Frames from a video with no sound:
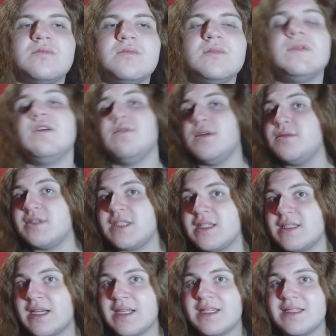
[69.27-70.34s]
Então vamos
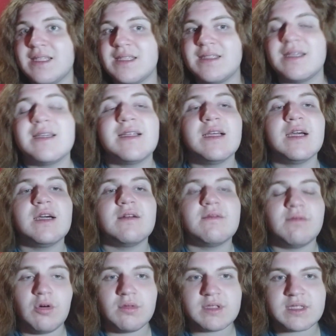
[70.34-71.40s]
tentar entender.
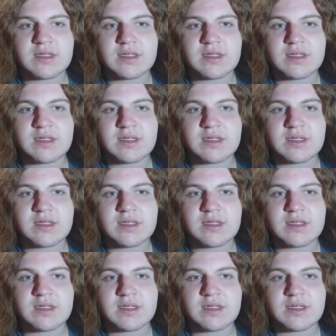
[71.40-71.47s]
Vão